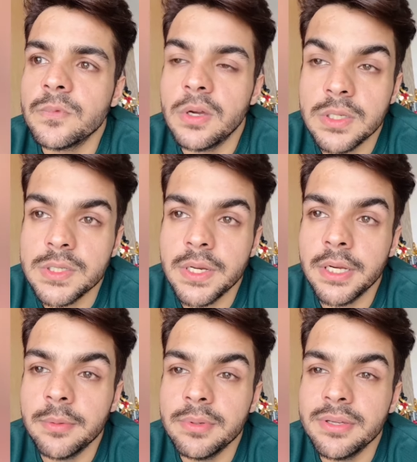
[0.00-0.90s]
हर
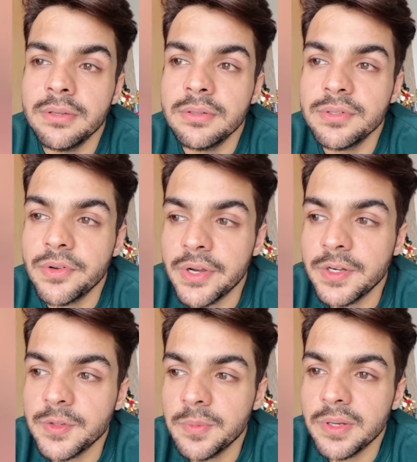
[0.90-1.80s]
स्टेट में
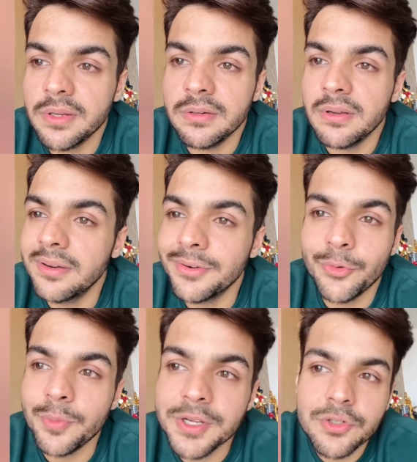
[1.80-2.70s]
स्ट्रीट्स में एंड एंड नो
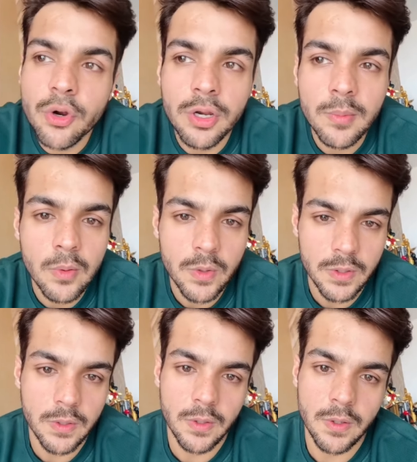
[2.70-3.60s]
बडी इज टॉकिंग अबाउट
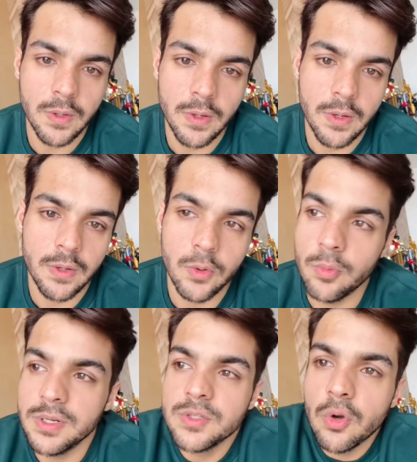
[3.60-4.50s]
इट नो
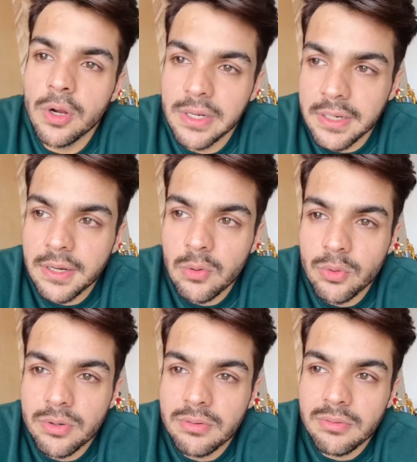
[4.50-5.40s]
बडी इज कॉलिंग इट आउट
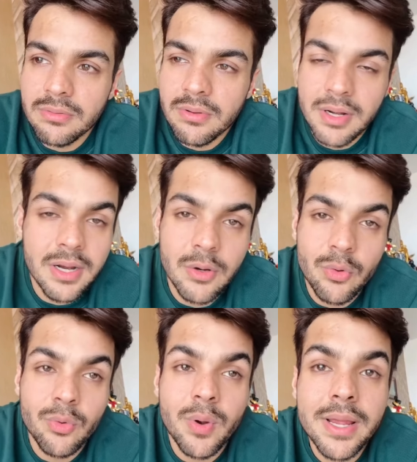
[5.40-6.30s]
एंड आई डोंट
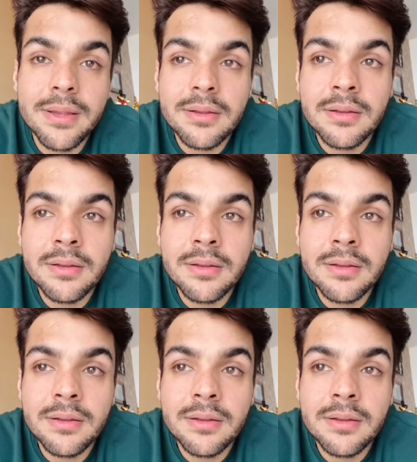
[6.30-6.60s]
नो आई